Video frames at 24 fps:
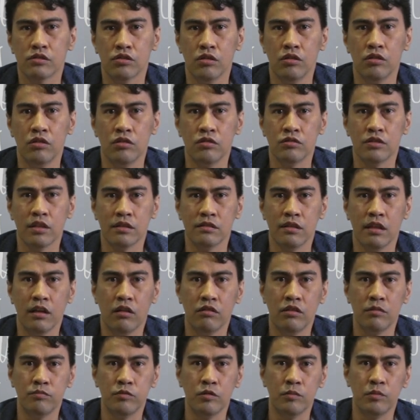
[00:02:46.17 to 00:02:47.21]
So kung saan saan
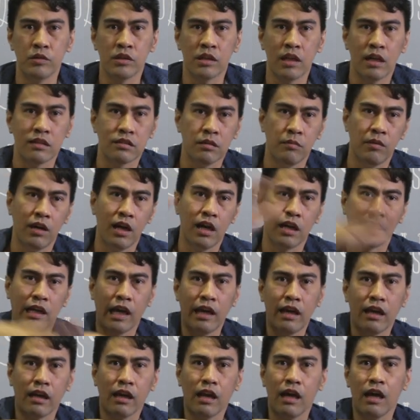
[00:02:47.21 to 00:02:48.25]
ako napupunta sa mga
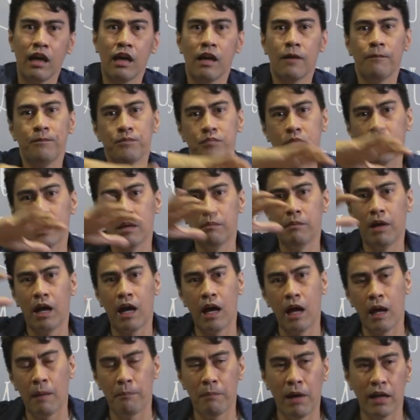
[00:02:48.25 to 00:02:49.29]
gera,
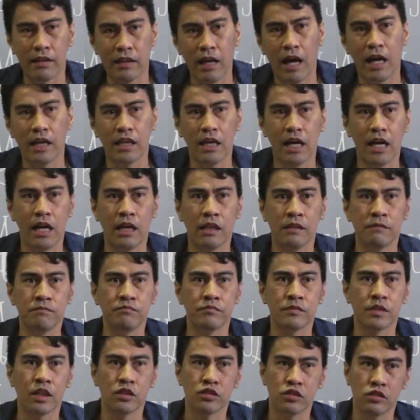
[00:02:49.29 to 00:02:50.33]
mga patayan,
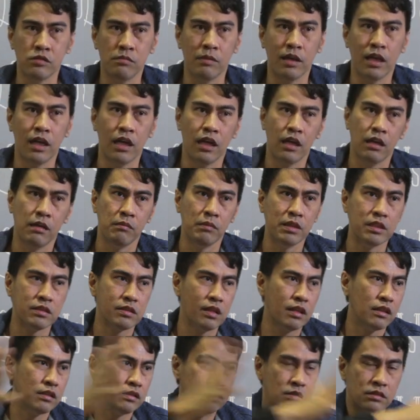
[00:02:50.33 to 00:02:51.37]
tapos yung mga
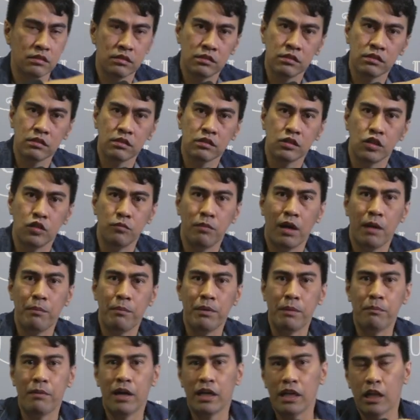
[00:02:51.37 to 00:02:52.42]
minsan, yung mga
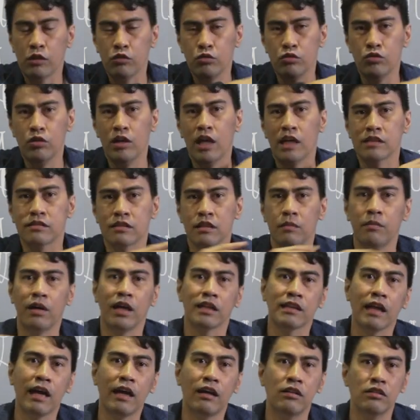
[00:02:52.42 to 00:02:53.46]
may mga nadudulas na
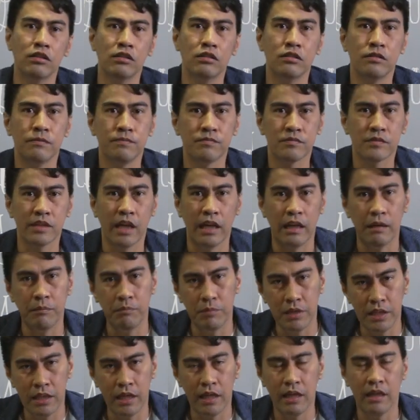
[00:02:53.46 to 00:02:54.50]
mga tao,
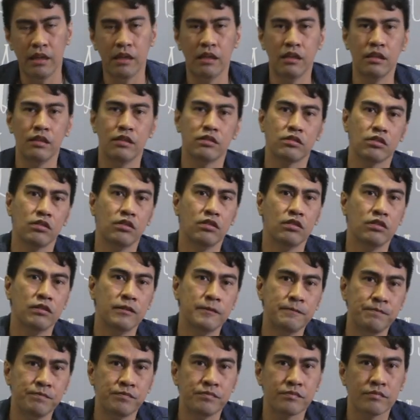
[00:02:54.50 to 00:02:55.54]
NBA. So,
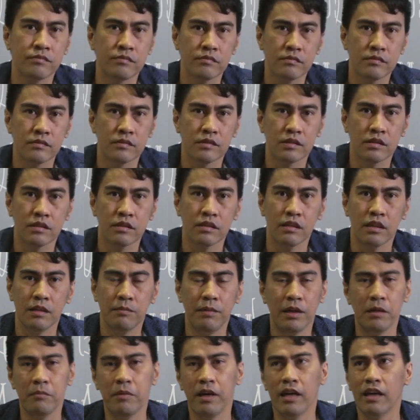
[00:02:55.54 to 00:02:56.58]

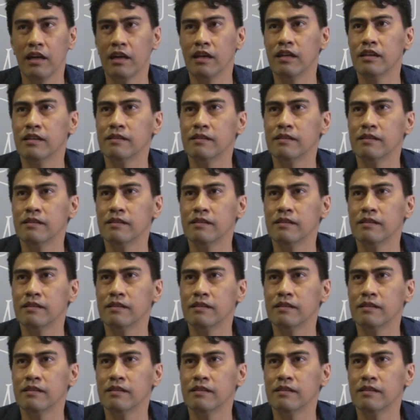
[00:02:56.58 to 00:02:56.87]
bye-bye.